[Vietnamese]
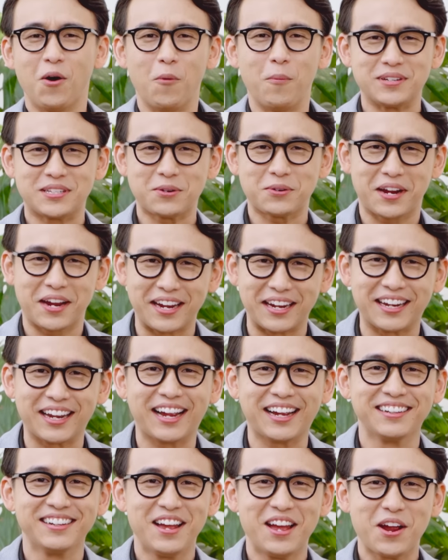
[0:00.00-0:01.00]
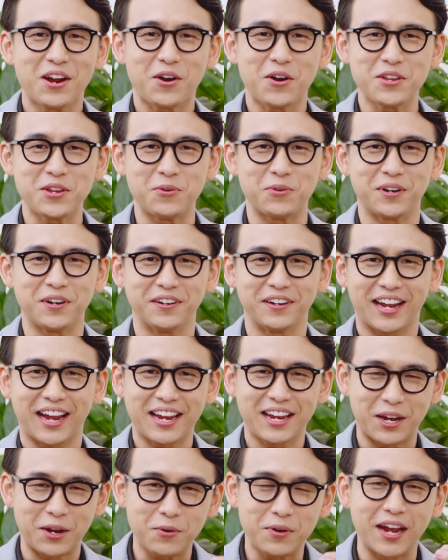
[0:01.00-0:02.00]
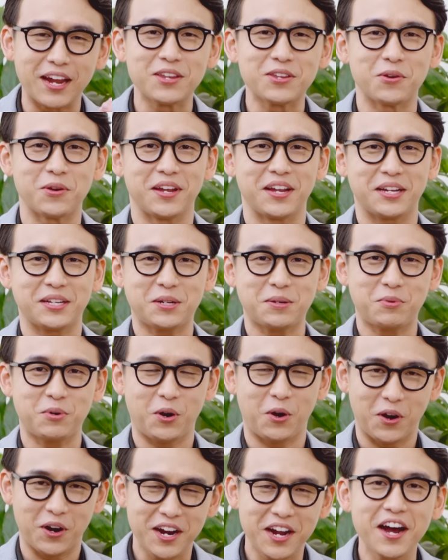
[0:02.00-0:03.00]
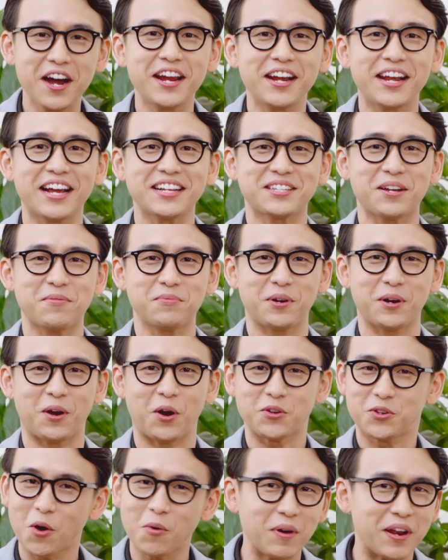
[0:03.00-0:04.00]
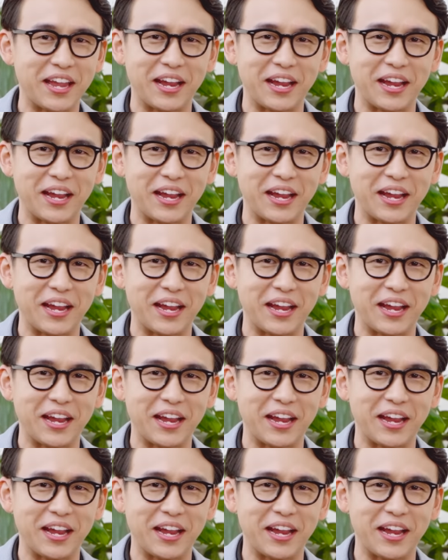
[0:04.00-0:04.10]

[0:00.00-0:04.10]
Ủa mà sao kỳ ha, có nhiều người hay kiểu kể chuyện xong rồi họ khơi ra xong rồi họ chốt